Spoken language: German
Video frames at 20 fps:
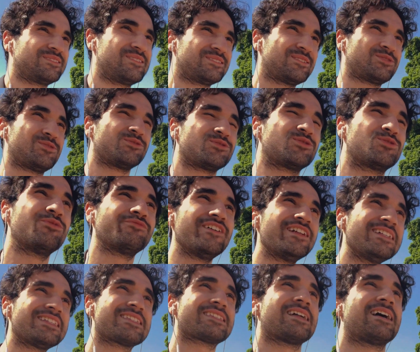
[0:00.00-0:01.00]
du, du
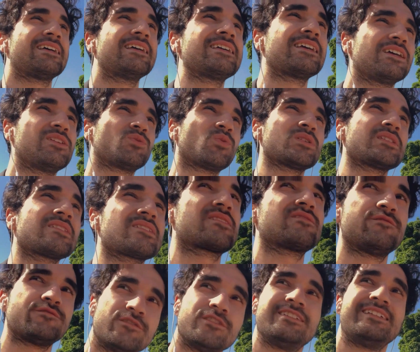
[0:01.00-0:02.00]
willst da hingehen. Du hast das
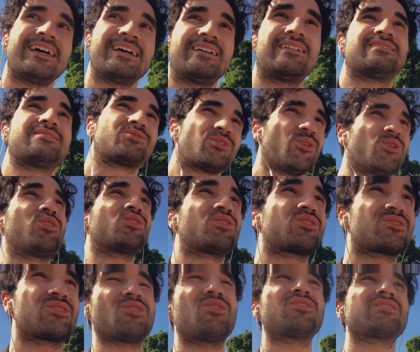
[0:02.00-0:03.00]
Gefühl, ja, doch,
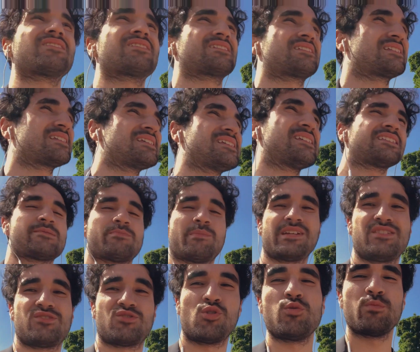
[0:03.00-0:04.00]
doch, sie ist
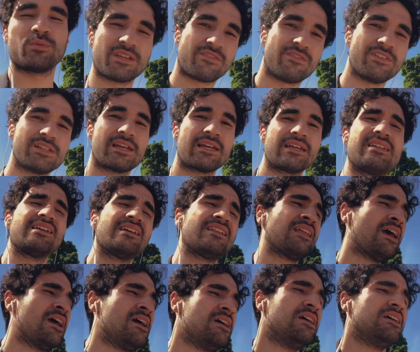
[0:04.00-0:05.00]
mein Typ, ich will da hingehen,
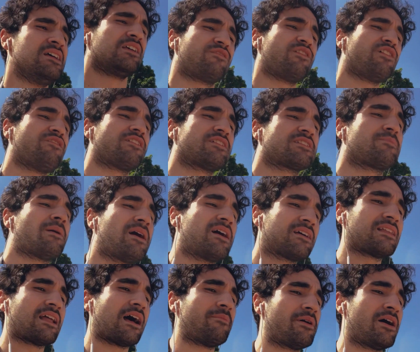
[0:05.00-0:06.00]
ich will was
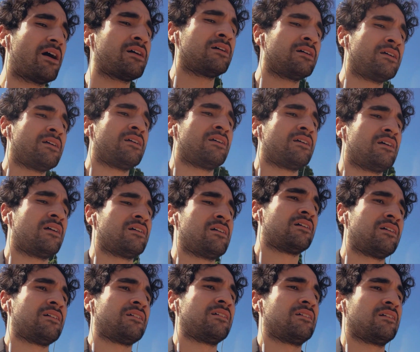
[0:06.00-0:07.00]
machen, aber
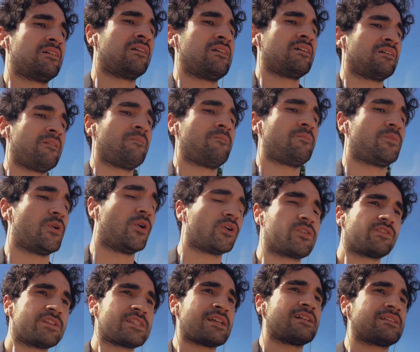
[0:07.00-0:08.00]

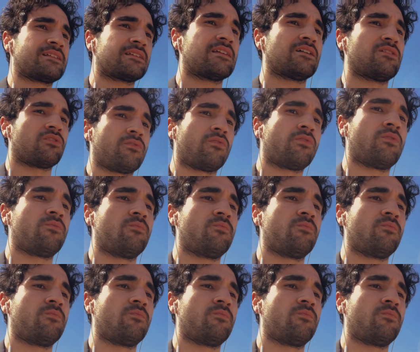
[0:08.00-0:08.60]
irgendwas hält dich auf.